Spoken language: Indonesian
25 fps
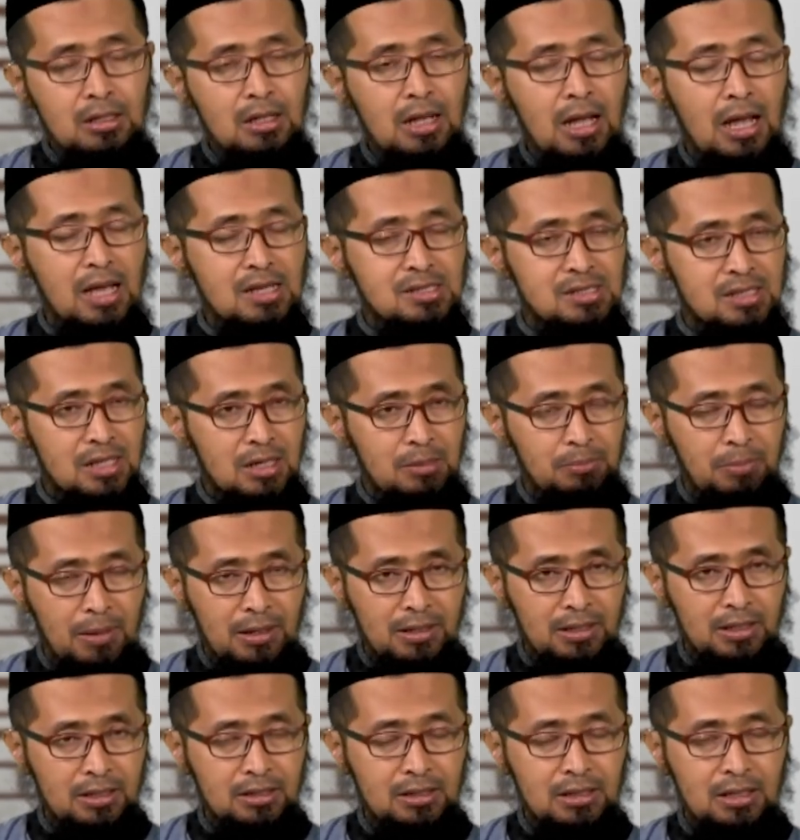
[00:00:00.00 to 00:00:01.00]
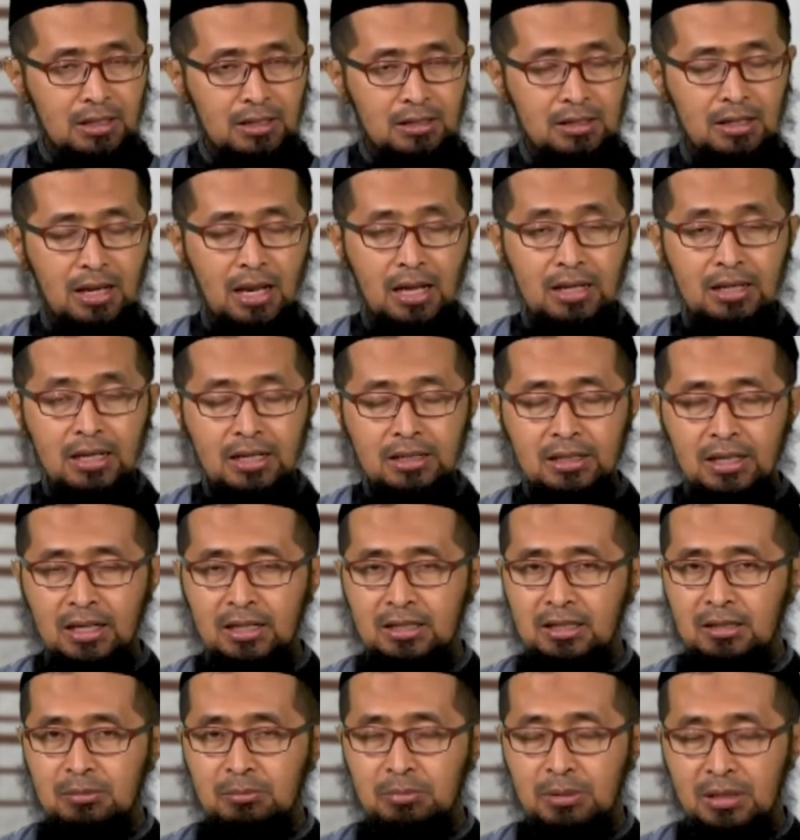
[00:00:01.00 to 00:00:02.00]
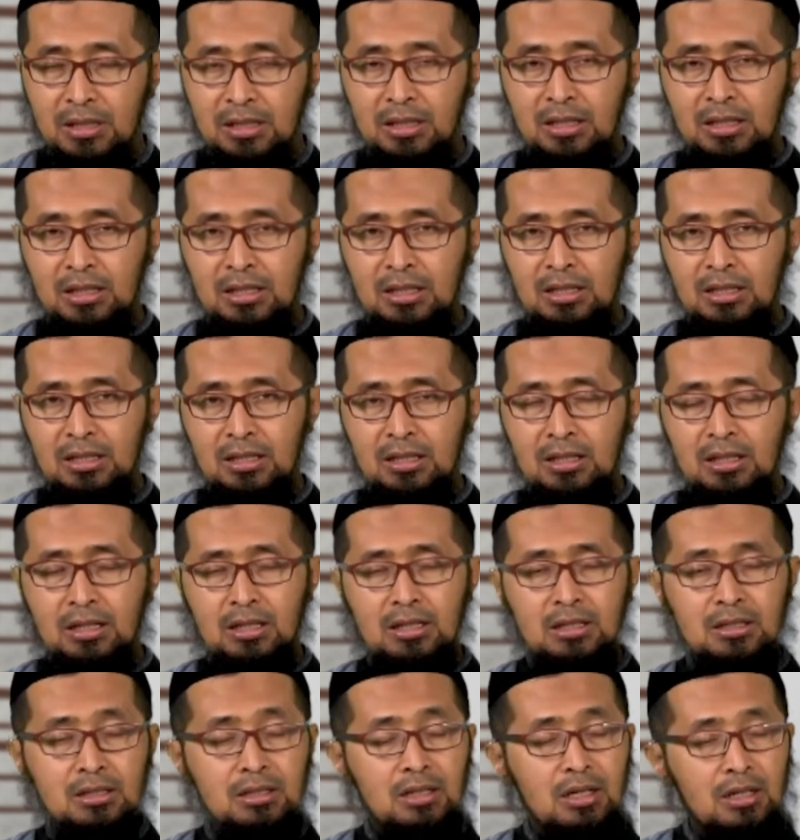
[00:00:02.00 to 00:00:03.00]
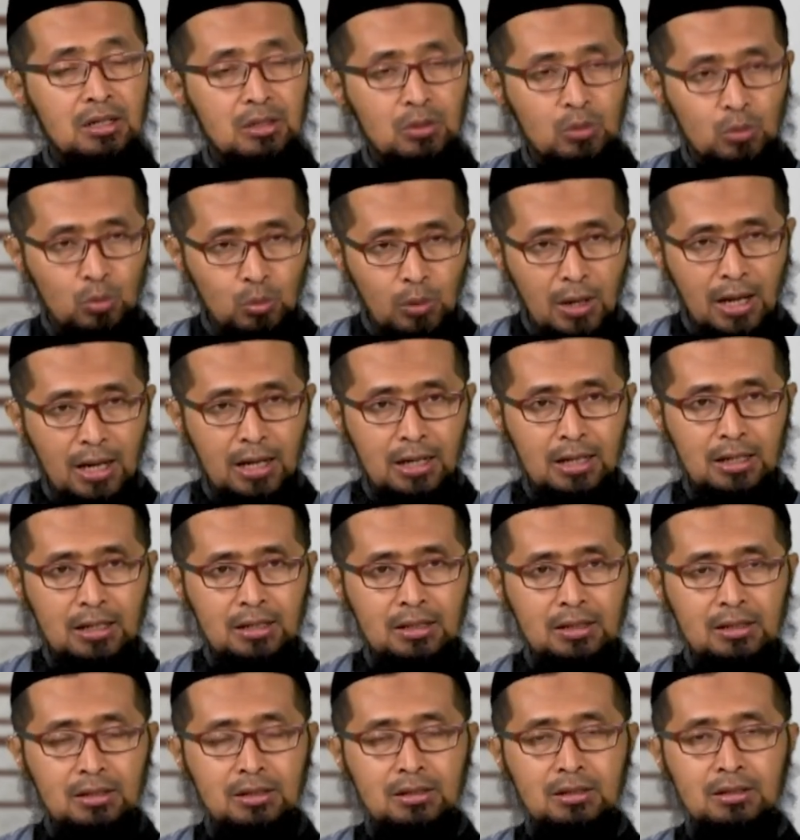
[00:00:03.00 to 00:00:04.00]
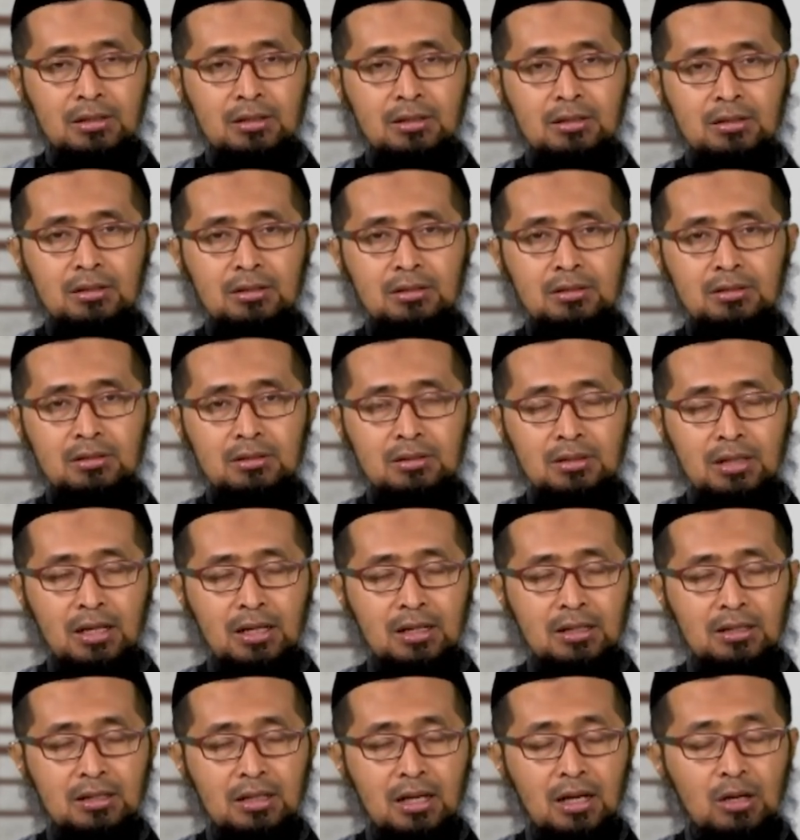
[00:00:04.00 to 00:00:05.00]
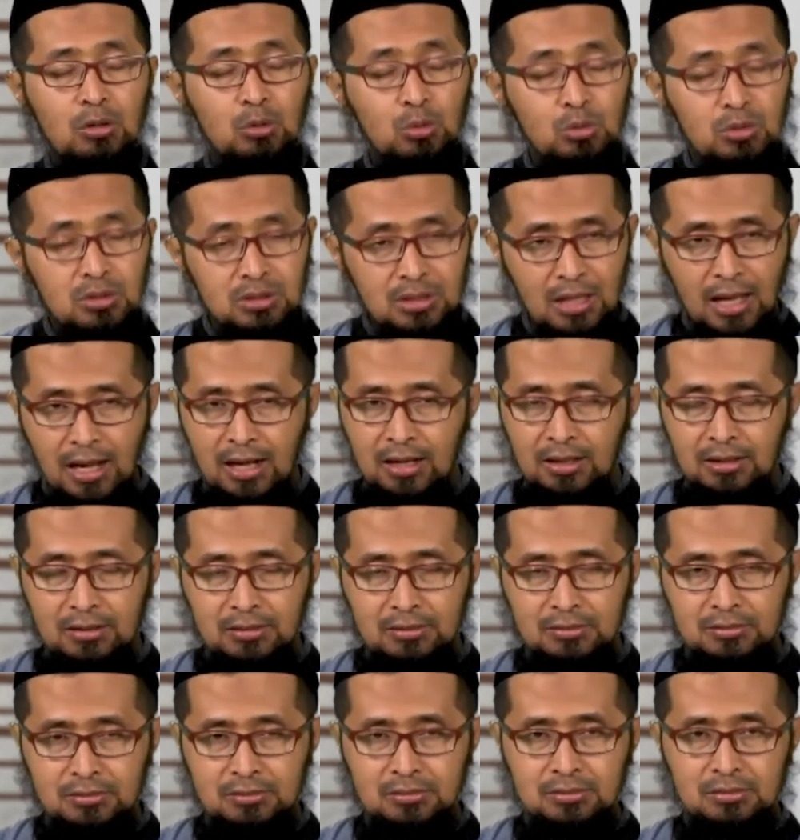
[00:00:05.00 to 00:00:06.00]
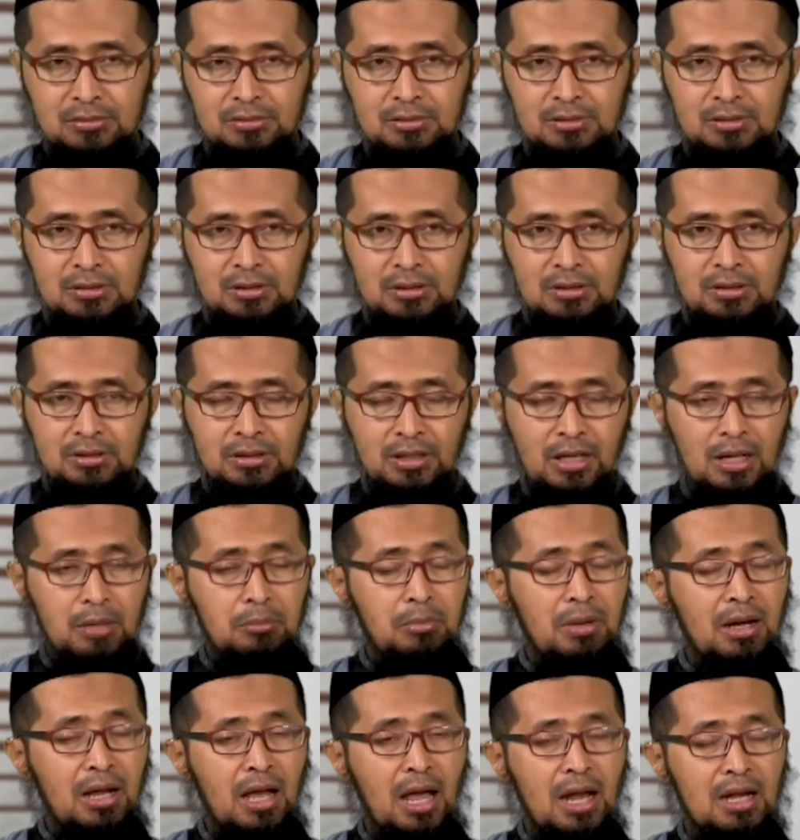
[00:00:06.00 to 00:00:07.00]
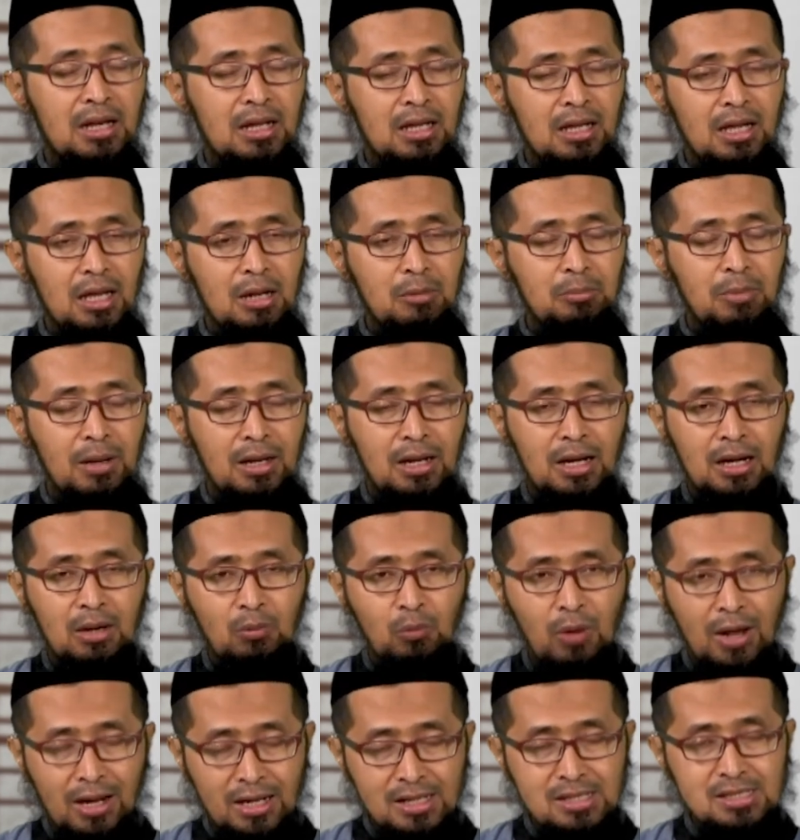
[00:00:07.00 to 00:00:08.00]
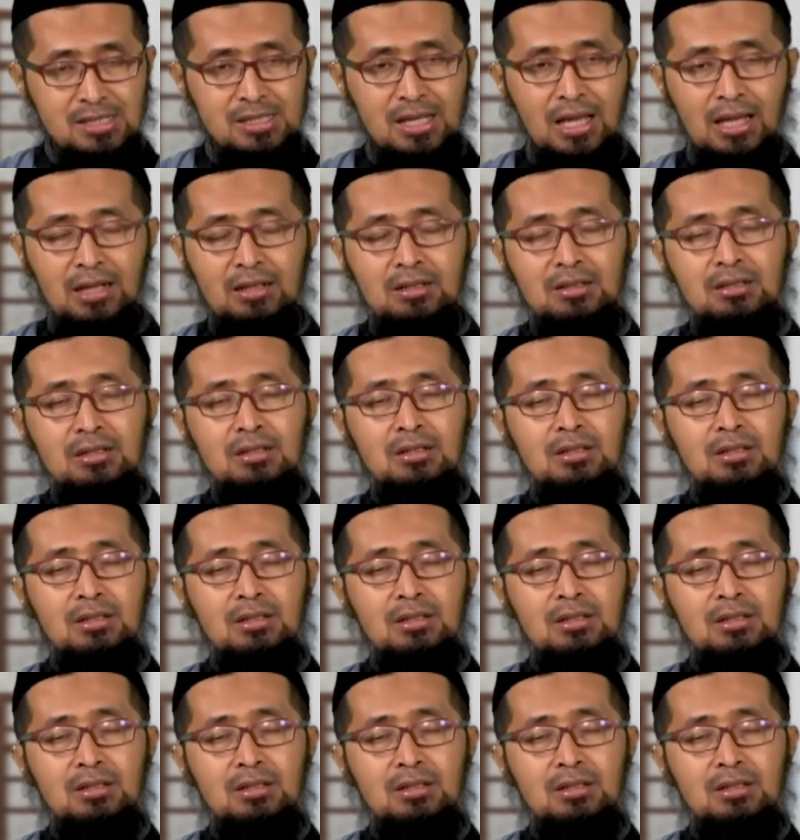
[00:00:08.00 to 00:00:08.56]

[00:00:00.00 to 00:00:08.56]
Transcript: hasil panen dari ladang yang dibeli dengan uang yang dia hutang dengan menggandakan barang warisan,